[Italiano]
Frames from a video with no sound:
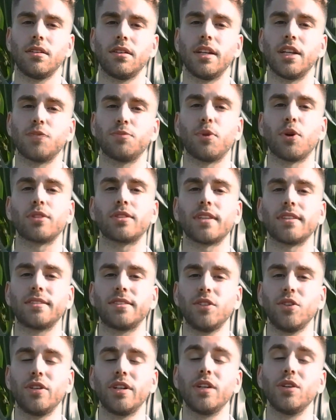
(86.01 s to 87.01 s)
Le
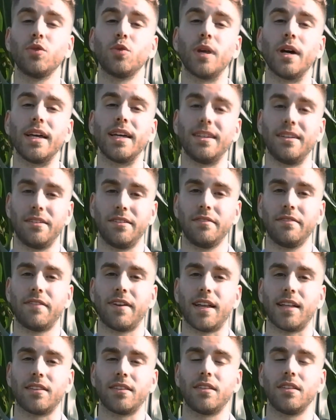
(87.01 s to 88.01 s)
esportazioni UE,
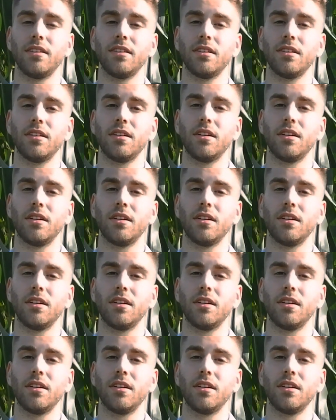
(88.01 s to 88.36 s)
infatti,